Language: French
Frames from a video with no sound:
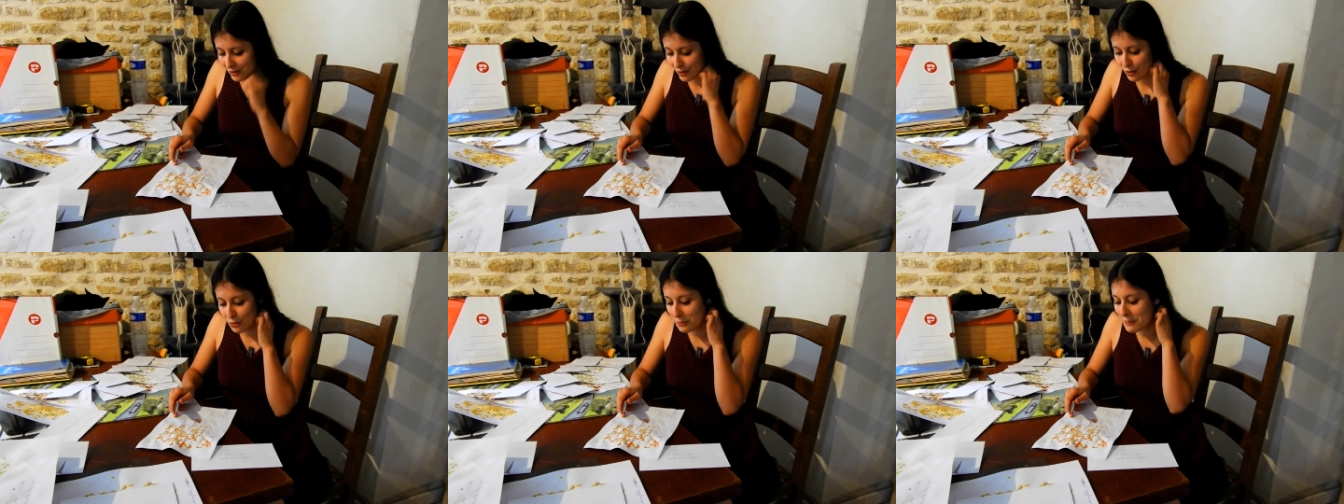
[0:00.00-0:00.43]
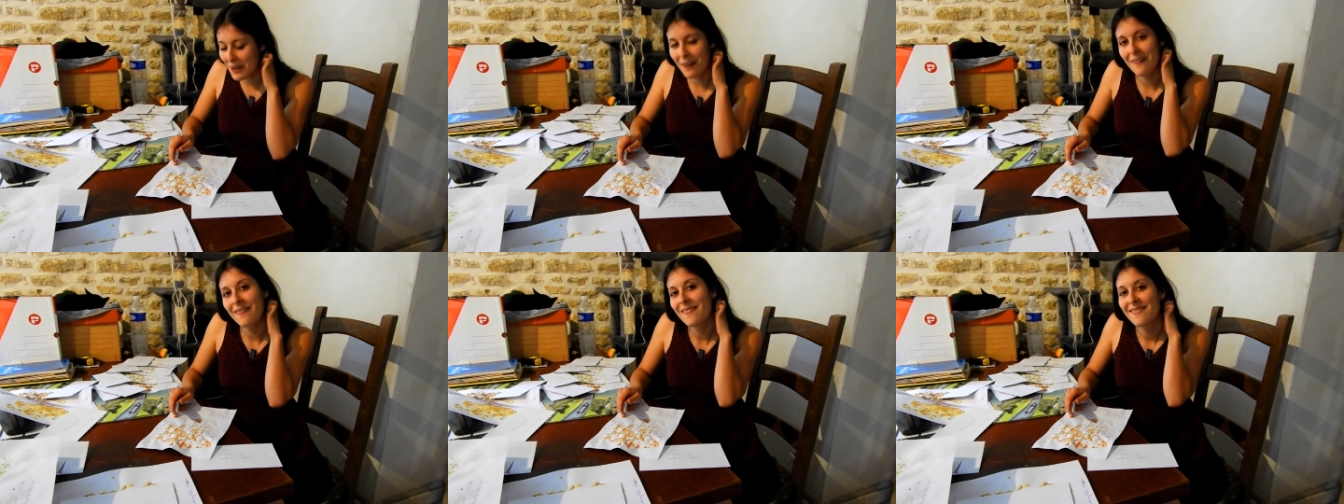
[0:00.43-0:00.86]
je suis bien
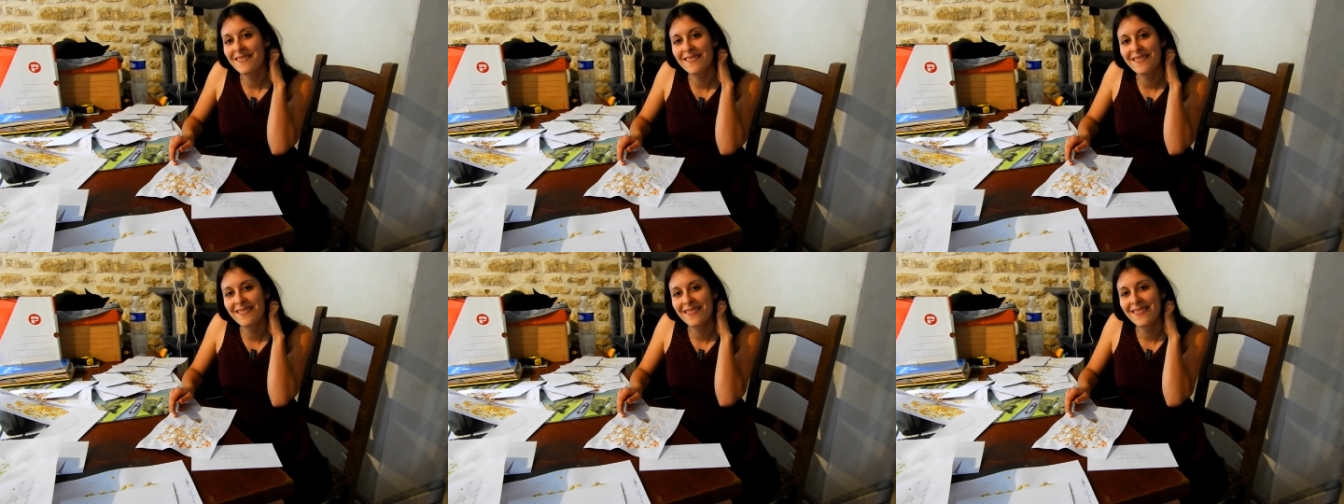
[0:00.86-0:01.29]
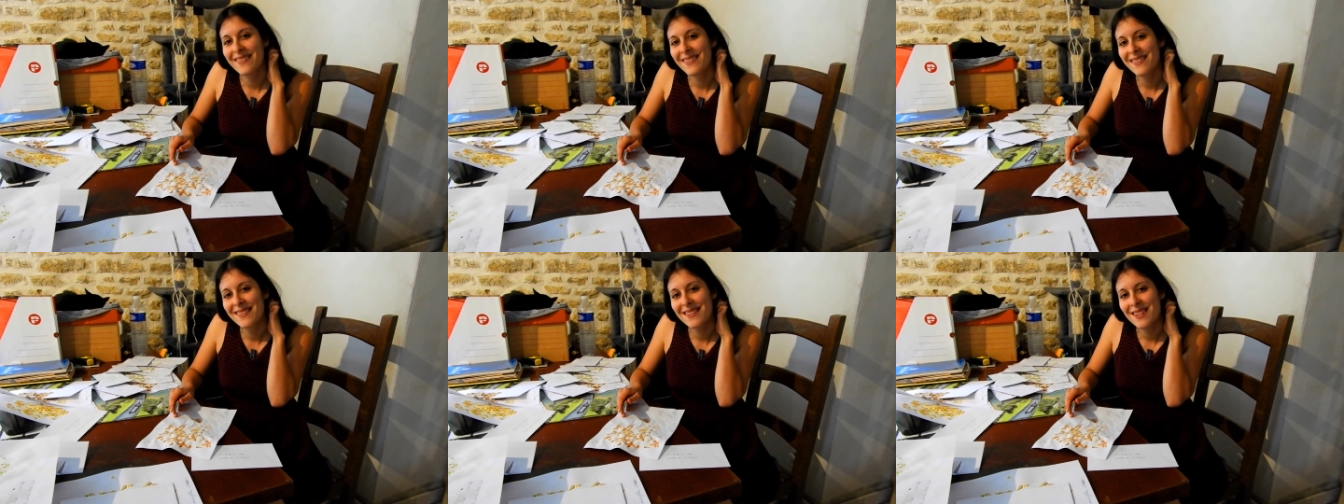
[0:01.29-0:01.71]

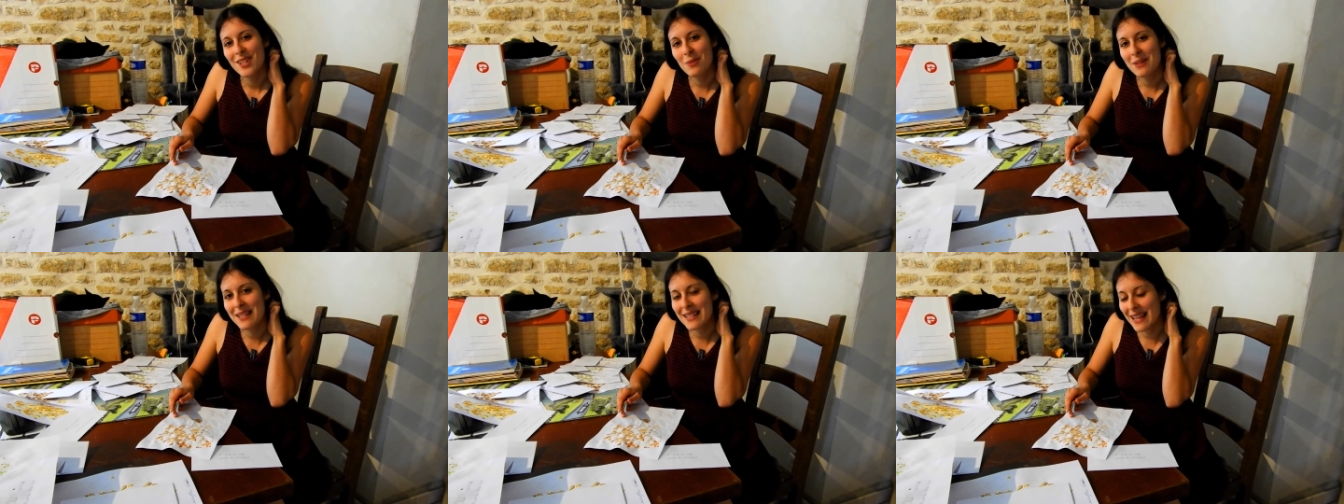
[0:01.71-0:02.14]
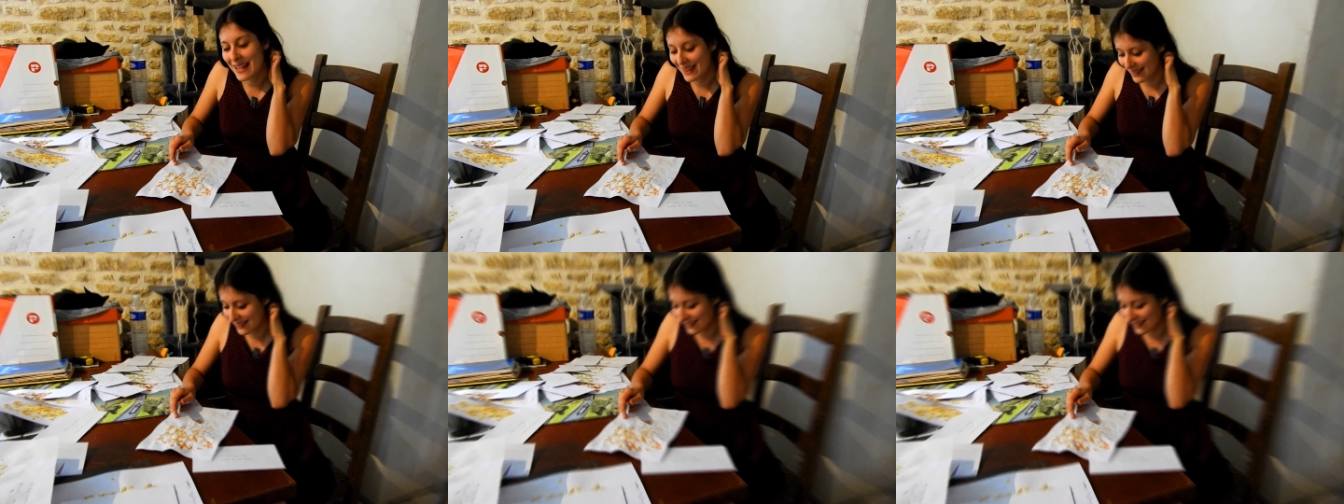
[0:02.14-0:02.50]
je suis zen,